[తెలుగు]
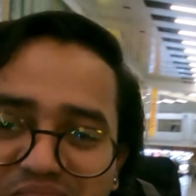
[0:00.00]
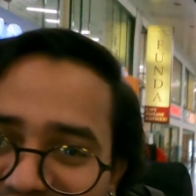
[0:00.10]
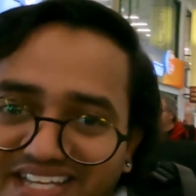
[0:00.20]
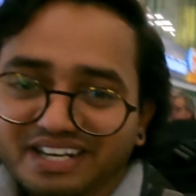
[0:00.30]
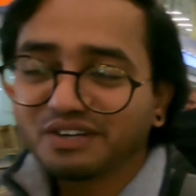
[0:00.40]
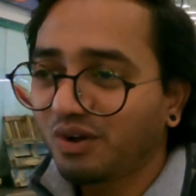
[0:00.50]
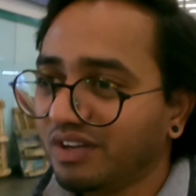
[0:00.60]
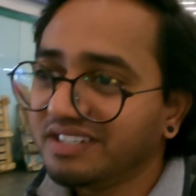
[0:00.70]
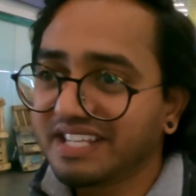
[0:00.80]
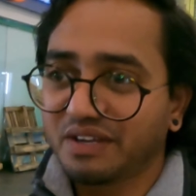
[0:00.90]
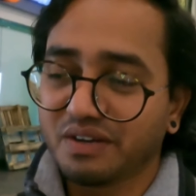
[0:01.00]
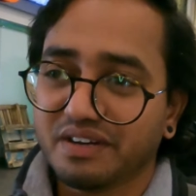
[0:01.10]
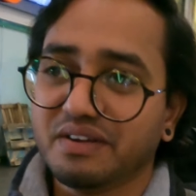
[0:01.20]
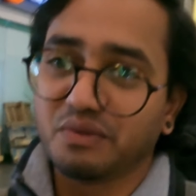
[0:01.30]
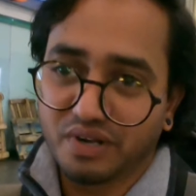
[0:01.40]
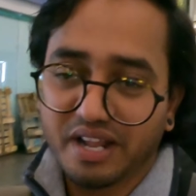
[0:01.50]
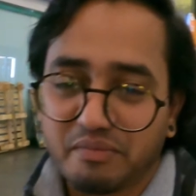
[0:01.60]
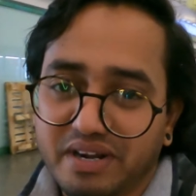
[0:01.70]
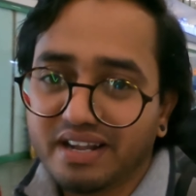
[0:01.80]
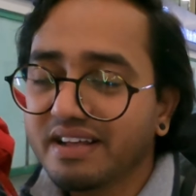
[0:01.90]
మా దగ్గర డాలర్స్ ఎక్కువ
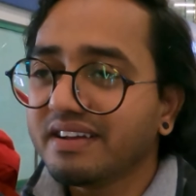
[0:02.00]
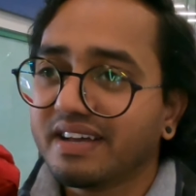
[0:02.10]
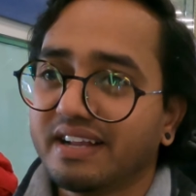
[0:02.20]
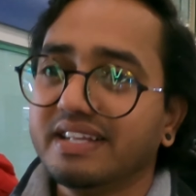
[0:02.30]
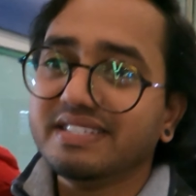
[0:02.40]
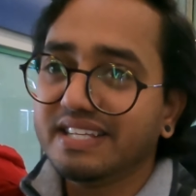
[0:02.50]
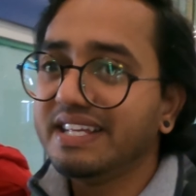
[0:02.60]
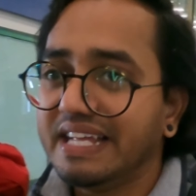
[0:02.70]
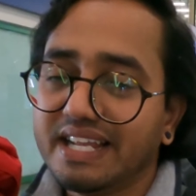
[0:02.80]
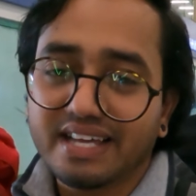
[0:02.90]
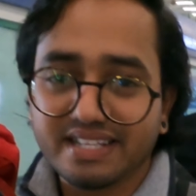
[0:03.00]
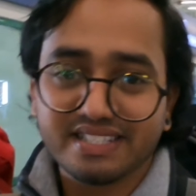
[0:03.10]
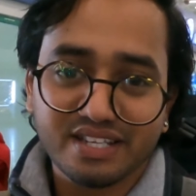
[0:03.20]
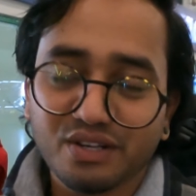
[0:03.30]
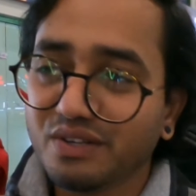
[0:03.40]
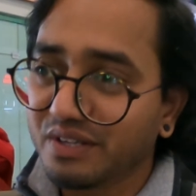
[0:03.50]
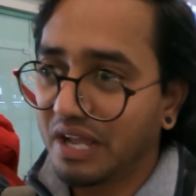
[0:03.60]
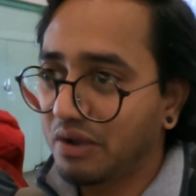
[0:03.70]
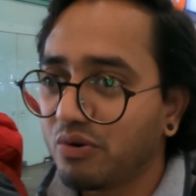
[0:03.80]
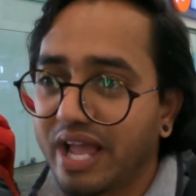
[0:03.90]
ఉన్నాయన్నమాట కరెన్సీ వీళ్ళ కరెన్సీలో
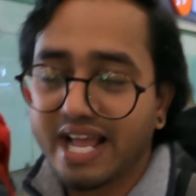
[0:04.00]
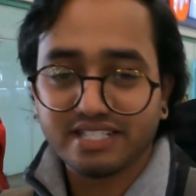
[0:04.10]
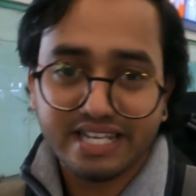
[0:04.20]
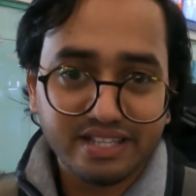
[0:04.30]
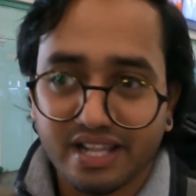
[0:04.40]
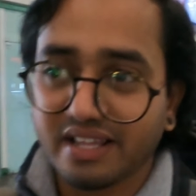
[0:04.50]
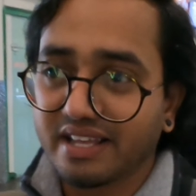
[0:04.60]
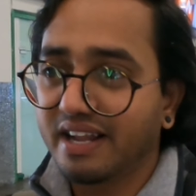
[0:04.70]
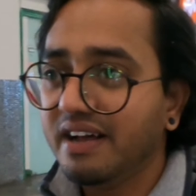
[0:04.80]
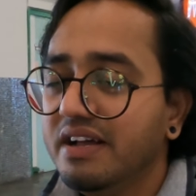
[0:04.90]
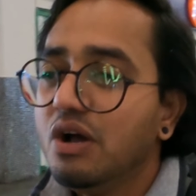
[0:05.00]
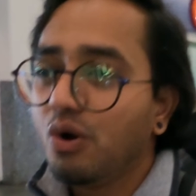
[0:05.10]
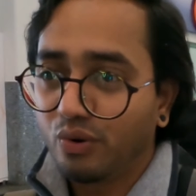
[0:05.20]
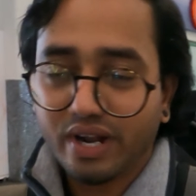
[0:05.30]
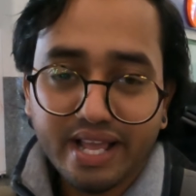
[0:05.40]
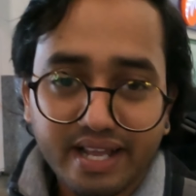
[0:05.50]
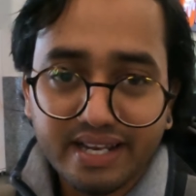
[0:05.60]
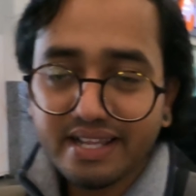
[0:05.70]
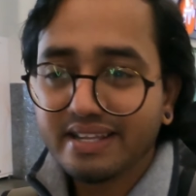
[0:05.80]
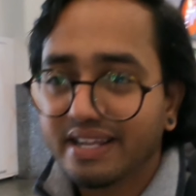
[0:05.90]
ఎక్కువ క్యాష్ లేదు నా దగ్గర ఉన్నాయి
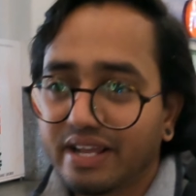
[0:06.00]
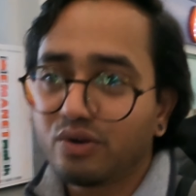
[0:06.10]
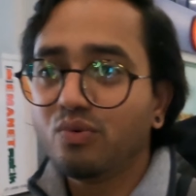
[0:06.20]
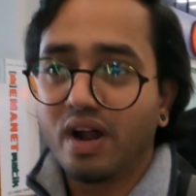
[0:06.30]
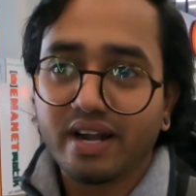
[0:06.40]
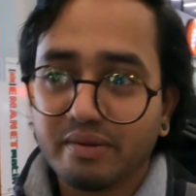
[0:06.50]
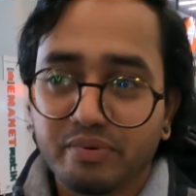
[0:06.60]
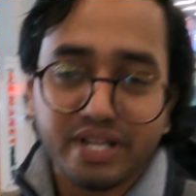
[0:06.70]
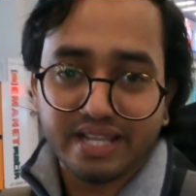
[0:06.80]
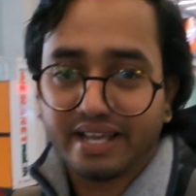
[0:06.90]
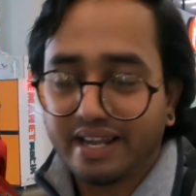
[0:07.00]
కానీ నేను ఎక్కువ వాడిని ఇప్పుడు వీళ్ళ